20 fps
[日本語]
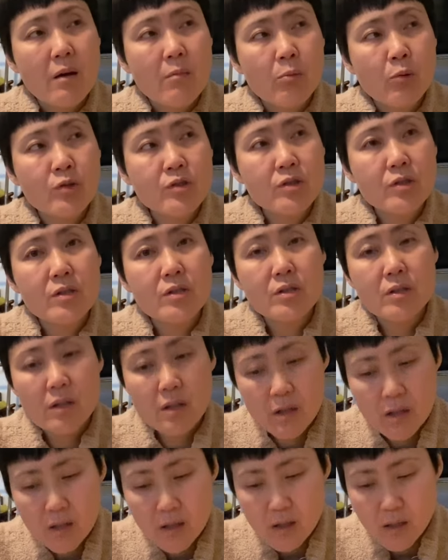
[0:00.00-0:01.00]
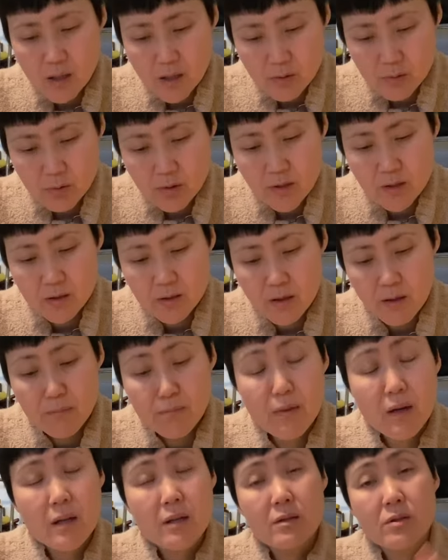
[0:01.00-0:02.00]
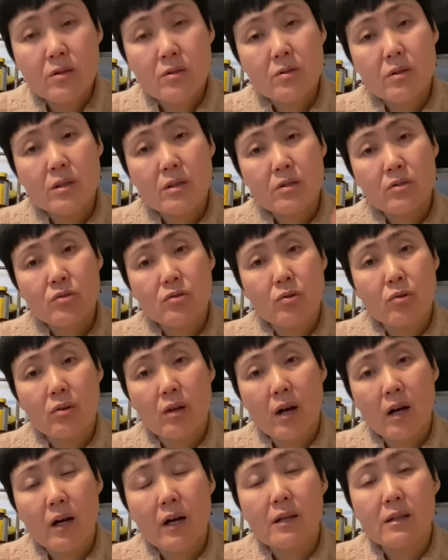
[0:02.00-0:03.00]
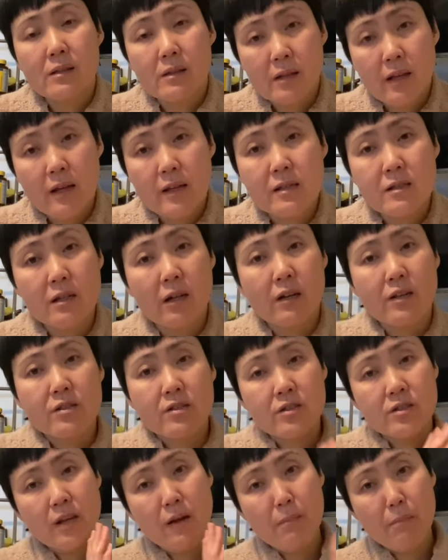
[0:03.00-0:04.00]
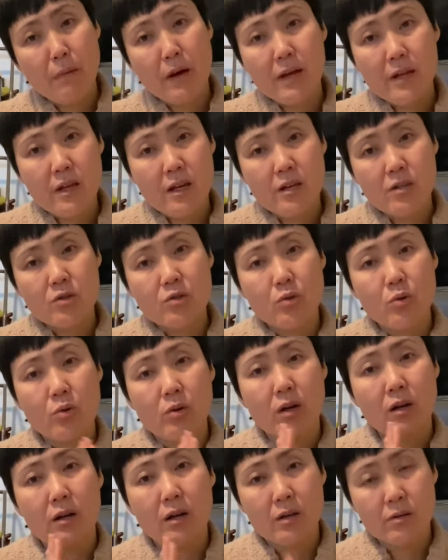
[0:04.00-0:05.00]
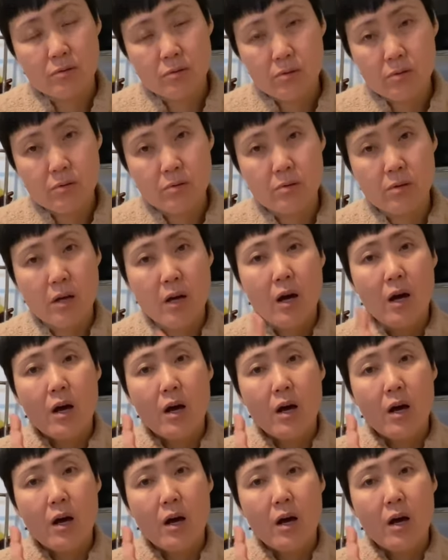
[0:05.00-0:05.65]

もしかしたらあの1000万円以上かかっていた1000万円以上かかる